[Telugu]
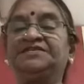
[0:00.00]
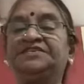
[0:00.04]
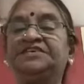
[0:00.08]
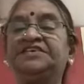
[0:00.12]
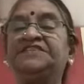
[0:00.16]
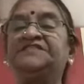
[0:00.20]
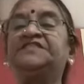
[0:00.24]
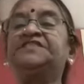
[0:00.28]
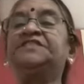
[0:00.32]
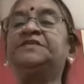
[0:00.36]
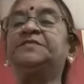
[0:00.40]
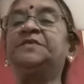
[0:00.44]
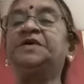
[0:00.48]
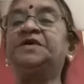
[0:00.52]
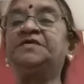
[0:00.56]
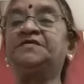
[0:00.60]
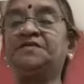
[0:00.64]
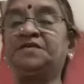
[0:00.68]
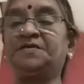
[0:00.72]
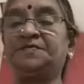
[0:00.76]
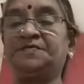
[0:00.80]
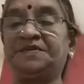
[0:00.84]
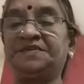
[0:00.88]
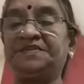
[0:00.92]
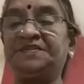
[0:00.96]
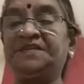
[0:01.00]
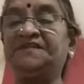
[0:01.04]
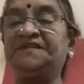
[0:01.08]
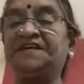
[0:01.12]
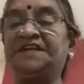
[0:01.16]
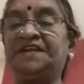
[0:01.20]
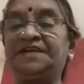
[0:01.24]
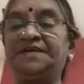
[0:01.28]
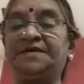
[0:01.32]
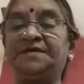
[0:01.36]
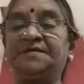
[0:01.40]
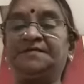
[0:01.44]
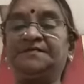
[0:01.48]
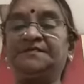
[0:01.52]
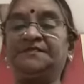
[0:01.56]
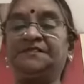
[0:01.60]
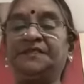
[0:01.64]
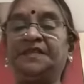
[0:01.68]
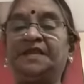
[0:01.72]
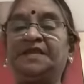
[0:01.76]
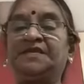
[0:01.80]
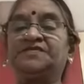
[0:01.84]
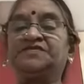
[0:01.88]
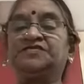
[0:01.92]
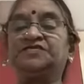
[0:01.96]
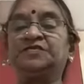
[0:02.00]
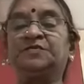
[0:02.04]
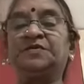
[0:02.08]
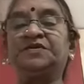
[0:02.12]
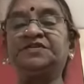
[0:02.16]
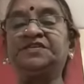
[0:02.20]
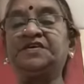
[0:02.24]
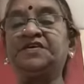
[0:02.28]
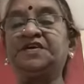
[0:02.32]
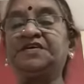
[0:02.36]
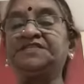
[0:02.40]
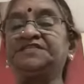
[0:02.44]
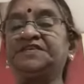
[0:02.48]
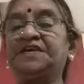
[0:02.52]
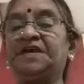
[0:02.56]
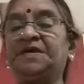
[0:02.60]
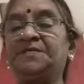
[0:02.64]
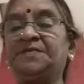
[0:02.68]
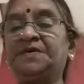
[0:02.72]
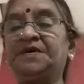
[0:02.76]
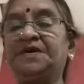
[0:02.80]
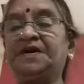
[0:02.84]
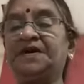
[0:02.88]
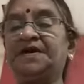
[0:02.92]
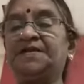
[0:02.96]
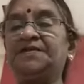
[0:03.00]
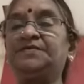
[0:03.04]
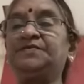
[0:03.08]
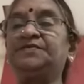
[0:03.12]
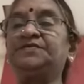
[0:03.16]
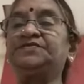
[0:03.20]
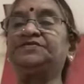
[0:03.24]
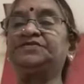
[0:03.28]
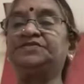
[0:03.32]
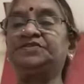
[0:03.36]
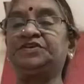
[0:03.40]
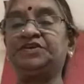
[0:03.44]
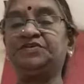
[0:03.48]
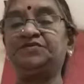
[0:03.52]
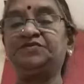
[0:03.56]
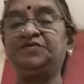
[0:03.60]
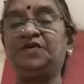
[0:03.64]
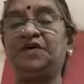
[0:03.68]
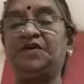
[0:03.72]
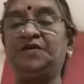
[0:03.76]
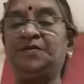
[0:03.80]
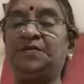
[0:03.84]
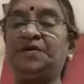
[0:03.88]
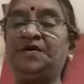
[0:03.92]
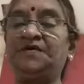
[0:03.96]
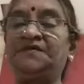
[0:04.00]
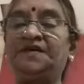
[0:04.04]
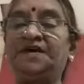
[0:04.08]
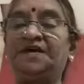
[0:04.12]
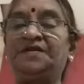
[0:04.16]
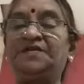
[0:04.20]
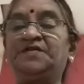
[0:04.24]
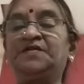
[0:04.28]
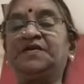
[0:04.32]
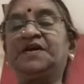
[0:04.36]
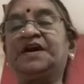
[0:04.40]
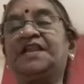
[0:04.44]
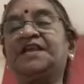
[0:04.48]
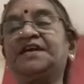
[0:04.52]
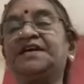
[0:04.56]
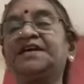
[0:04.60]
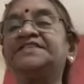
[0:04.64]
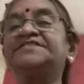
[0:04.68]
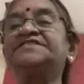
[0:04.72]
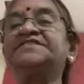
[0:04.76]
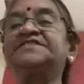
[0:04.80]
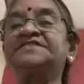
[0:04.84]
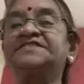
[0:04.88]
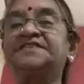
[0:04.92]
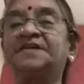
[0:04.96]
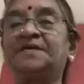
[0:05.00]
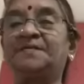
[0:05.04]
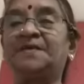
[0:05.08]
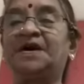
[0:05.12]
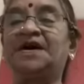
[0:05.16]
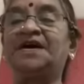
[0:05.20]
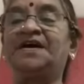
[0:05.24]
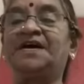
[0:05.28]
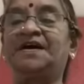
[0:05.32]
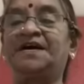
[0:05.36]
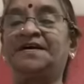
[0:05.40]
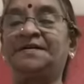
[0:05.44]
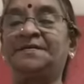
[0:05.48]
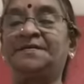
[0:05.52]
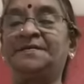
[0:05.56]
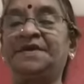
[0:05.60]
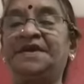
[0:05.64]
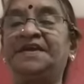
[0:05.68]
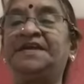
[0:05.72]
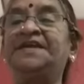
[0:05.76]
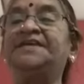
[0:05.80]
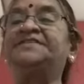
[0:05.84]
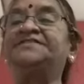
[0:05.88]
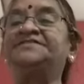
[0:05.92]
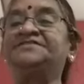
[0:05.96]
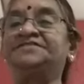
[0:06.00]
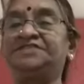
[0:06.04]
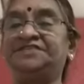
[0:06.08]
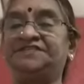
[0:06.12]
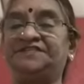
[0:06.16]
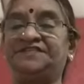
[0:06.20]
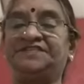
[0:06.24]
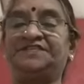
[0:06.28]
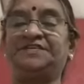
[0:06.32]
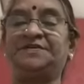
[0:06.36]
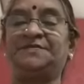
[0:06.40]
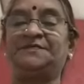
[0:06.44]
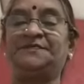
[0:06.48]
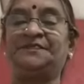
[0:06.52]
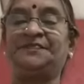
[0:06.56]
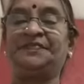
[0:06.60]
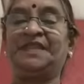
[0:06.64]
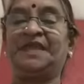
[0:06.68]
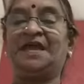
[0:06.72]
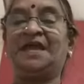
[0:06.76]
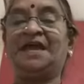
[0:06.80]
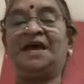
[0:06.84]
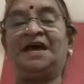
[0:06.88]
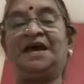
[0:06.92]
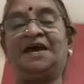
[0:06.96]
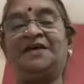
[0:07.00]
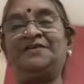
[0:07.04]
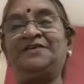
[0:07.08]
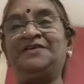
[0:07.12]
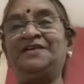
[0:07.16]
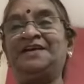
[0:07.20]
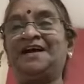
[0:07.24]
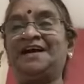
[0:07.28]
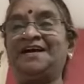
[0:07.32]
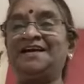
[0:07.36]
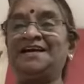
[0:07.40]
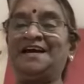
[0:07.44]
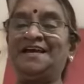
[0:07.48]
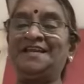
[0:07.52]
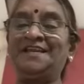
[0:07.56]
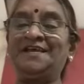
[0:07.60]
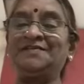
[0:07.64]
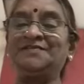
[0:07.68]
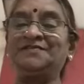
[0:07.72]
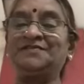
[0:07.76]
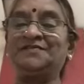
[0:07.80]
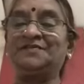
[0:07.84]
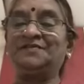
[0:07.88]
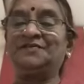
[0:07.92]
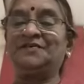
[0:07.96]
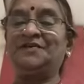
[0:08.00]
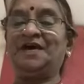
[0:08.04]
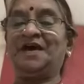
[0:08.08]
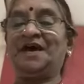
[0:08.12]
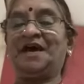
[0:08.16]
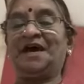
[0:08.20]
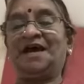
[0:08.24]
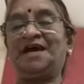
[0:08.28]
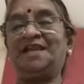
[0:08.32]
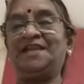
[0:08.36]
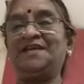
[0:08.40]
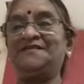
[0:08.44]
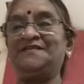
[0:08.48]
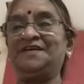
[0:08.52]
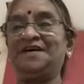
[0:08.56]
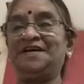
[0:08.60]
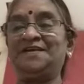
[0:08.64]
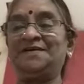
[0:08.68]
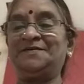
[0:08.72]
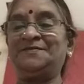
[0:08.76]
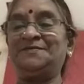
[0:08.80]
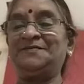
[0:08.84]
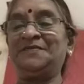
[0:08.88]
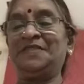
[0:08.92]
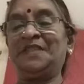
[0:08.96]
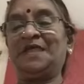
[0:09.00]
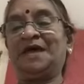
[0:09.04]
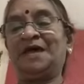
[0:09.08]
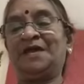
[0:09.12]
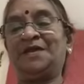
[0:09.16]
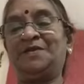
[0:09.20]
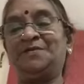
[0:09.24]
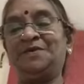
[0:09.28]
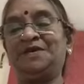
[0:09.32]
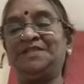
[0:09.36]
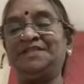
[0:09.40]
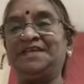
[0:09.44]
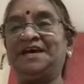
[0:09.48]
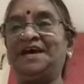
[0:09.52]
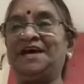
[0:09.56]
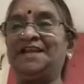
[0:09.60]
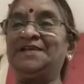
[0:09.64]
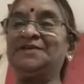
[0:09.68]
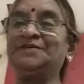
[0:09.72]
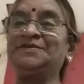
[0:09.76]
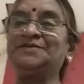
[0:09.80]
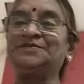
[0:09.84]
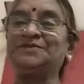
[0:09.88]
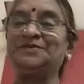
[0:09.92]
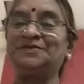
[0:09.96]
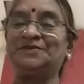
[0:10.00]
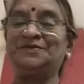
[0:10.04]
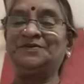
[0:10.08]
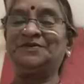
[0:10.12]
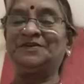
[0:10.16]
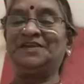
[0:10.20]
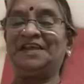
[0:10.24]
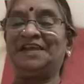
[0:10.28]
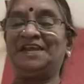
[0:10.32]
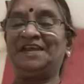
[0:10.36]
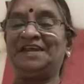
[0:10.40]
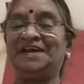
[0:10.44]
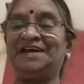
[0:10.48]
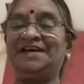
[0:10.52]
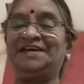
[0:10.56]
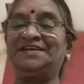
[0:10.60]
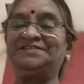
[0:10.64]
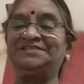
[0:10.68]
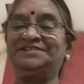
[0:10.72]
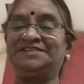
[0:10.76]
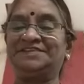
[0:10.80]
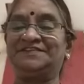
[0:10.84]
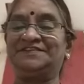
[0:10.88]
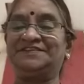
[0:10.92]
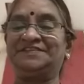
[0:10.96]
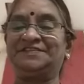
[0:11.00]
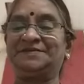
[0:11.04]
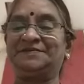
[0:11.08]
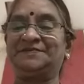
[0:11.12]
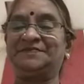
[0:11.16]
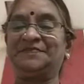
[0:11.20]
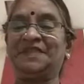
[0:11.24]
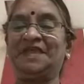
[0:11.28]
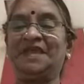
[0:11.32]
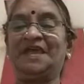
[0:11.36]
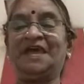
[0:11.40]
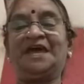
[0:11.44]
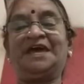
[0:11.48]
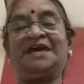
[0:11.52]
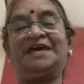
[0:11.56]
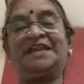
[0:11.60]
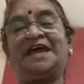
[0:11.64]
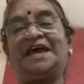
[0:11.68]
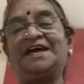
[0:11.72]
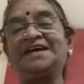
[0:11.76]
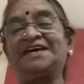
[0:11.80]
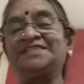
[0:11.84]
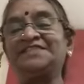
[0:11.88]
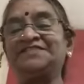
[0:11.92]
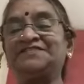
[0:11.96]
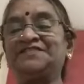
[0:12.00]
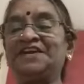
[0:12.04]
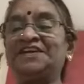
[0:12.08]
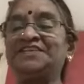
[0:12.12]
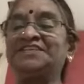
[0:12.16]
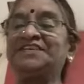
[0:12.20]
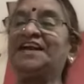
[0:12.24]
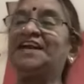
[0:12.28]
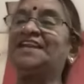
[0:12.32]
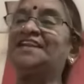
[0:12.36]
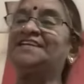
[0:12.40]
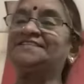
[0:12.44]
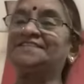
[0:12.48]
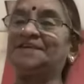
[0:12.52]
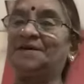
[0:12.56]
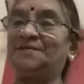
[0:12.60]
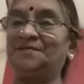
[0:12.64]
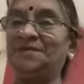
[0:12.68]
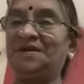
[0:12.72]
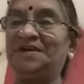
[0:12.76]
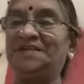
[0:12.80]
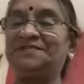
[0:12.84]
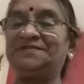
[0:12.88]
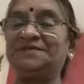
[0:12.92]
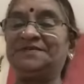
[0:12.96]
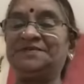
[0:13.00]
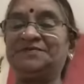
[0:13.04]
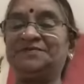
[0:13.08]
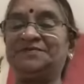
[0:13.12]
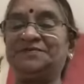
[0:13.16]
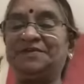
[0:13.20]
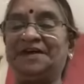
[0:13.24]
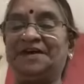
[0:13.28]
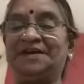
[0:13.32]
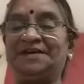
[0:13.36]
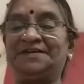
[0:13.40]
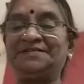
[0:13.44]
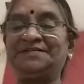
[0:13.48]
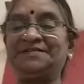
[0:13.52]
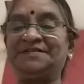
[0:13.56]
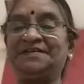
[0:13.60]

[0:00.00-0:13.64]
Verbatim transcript: జీవితమే ఒక పెద్ద వలయం సుమధుర జ్ఞాపకాలు చేదు అనుభవాలు కలగలిసిన సమాహారమే జీవితం అనురాగాలకు ఆలవాలం అనుబంధాలకు తోడు నీడ జీవితం రాగద్వేషాల సమ్మిళితం కూడా